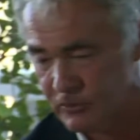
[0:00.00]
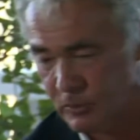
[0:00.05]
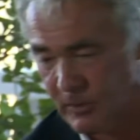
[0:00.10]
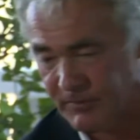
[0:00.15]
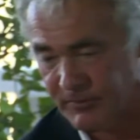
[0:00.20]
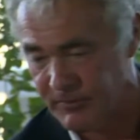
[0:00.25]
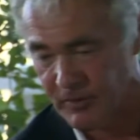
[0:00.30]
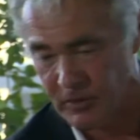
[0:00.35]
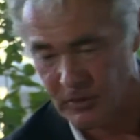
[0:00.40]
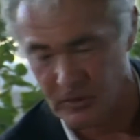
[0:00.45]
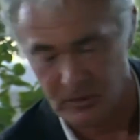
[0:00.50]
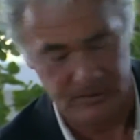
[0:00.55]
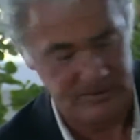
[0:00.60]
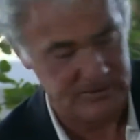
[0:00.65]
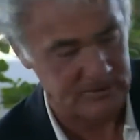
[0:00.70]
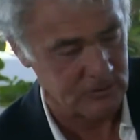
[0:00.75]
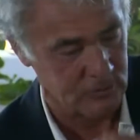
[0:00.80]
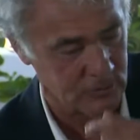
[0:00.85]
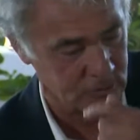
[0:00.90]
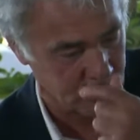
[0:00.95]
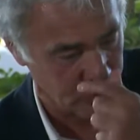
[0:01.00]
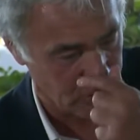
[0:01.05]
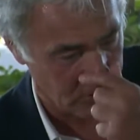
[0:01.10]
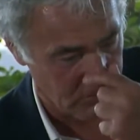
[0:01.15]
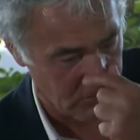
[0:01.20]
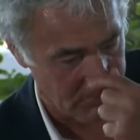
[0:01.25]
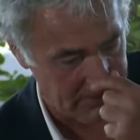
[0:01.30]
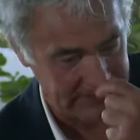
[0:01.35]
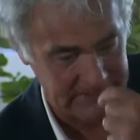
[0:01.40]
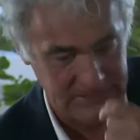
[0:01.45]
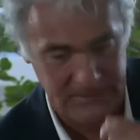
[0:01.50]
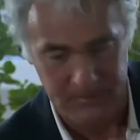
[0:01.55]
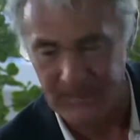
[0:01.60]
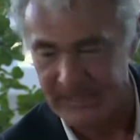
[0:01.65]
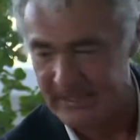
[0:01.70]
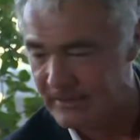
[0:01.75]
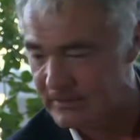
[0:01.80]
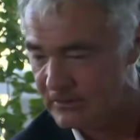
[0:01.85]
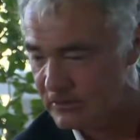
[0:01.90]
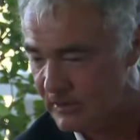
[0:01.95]
forza, sul suo
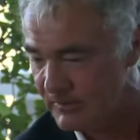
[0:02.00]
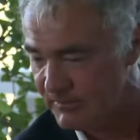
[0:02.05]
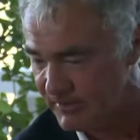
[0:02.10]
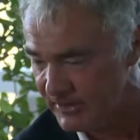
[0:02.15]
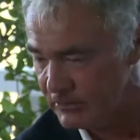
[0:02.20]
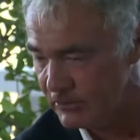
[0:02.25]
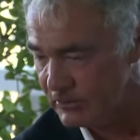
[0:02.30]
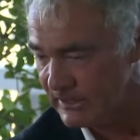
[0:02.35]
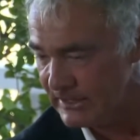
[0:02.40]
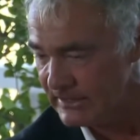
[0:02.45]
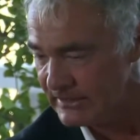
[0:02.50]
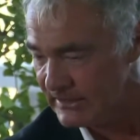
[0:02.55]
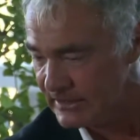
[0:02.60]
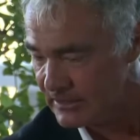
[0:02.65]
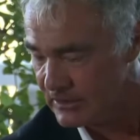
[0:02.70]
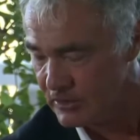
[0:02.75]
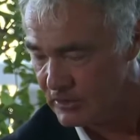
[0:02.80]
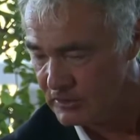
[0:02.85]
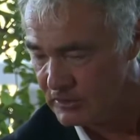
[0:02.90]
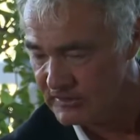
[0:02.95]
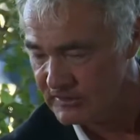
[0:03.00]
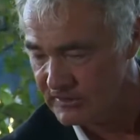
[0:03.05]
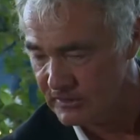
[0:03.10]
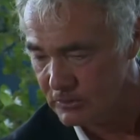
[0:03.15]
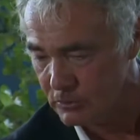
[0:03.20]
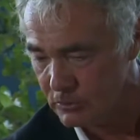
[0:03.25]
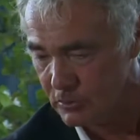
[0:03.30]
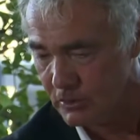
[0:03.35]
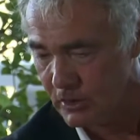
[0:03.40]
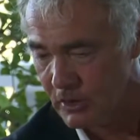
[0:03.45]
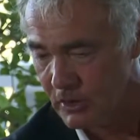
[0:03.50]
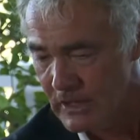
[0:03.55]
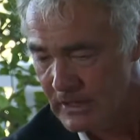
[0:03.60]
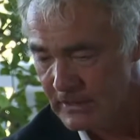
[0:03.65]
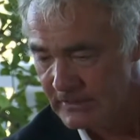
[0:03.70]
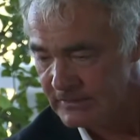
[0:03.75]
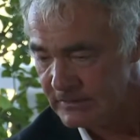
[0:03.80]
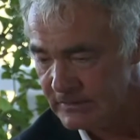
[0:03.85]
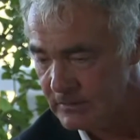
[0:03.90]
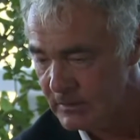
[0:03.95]
combattimento, ha fatto tante cose, è stato uno,
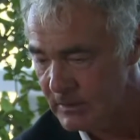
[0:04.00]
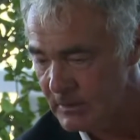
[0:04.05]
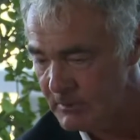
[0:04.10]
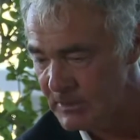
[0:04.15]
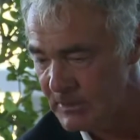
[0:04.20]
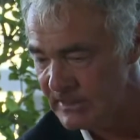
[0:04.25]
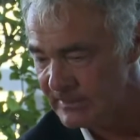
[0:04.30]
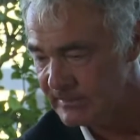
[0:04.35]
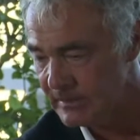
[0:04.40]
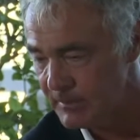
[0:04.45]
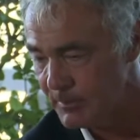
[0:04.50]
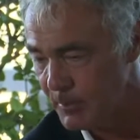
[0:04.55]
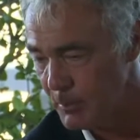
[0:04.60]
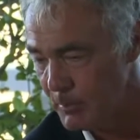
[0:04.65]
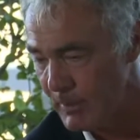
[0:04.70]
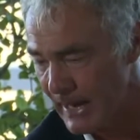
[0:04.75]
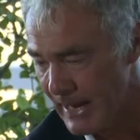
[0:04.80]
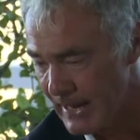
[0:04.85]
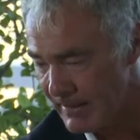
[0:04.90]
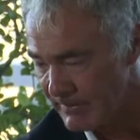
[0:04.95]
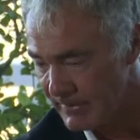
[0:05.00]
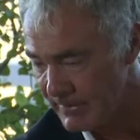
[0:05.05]
secondo me, dei ministri più bravi